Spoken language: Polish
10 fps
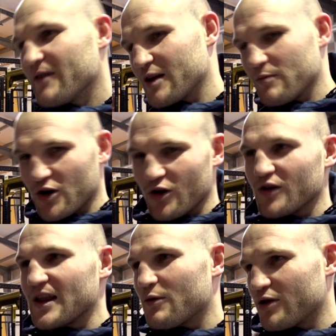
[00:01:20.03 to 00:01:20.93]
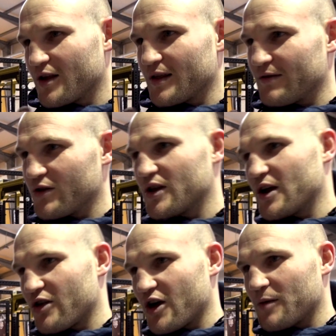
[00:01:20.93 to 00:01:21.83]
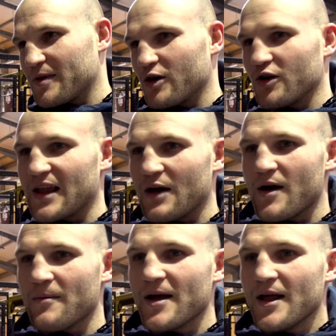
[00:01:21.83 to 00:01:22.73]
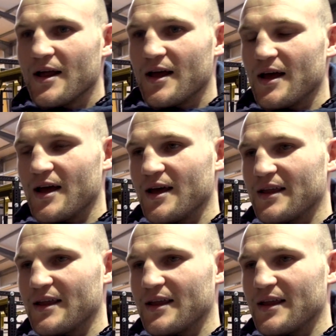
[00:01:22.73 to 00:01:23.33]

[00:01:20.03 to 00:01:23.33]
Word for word: wiadomo, no oglądało się tych zawodników, tego Jacobsa oglądałem e,